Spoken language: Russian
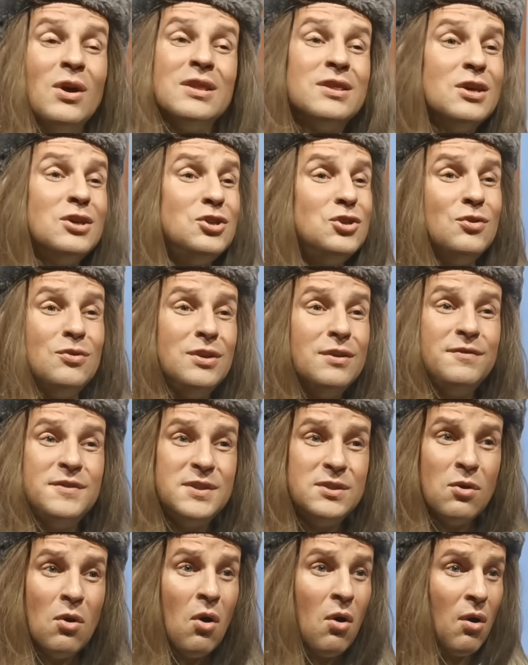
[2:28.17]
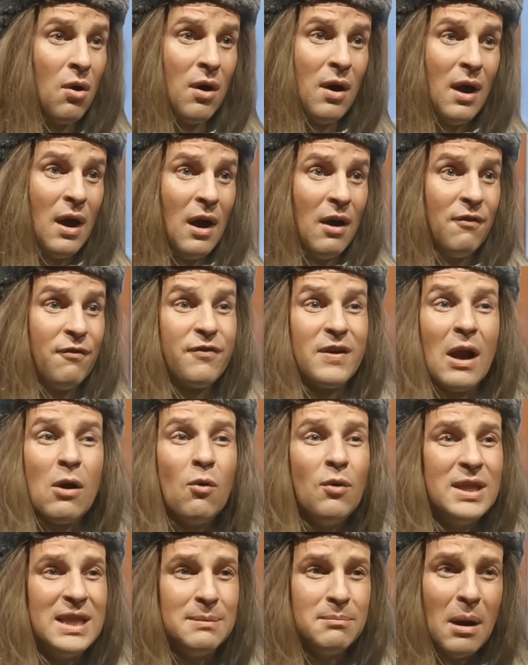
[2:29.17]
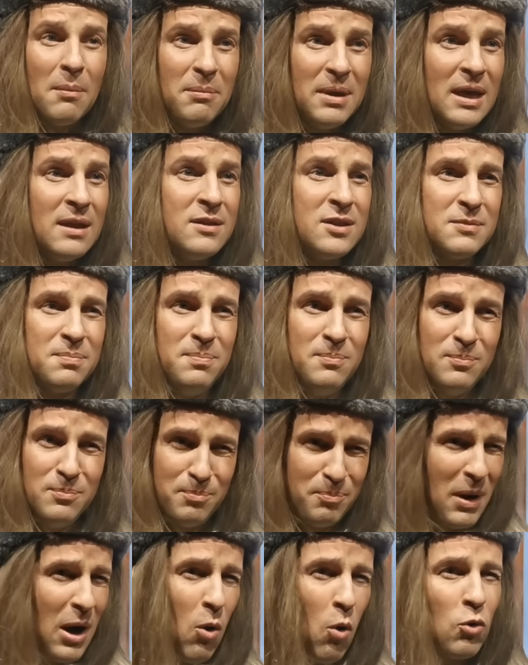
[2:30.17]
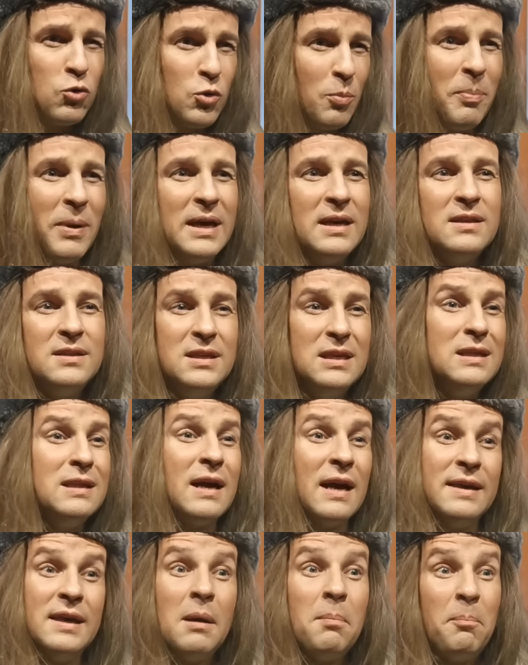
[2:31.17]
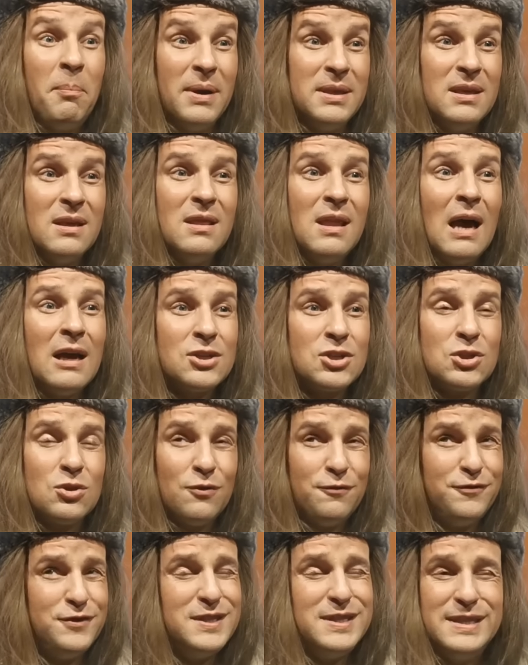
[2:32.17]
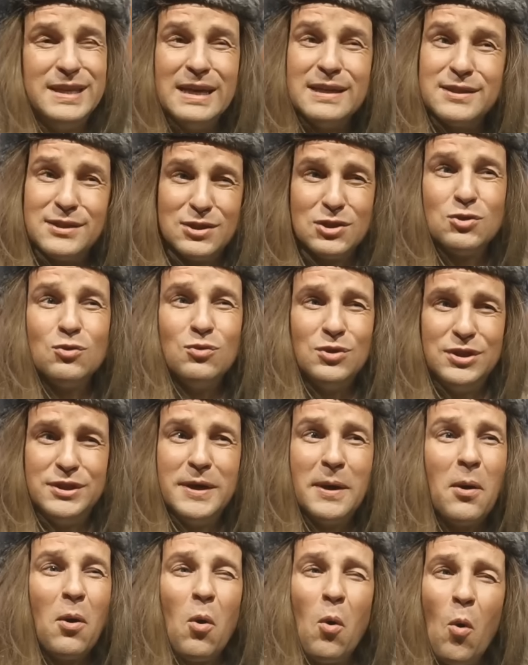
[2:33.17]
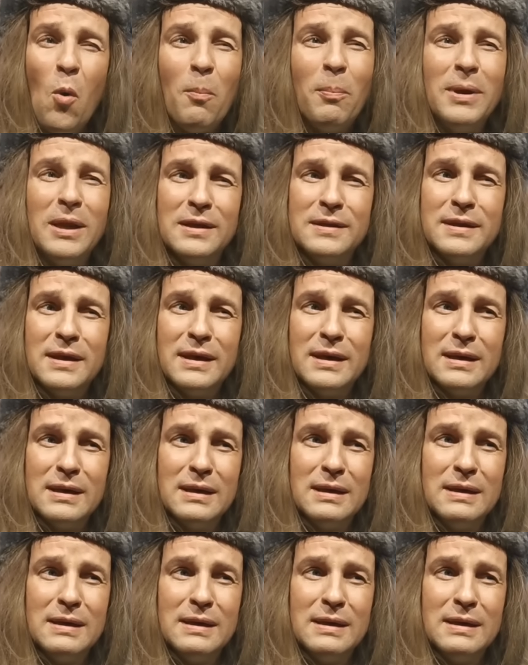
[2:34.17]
Но это еще не все. В какой-то момент по ходу поединка я поняла, что все судьи куплены.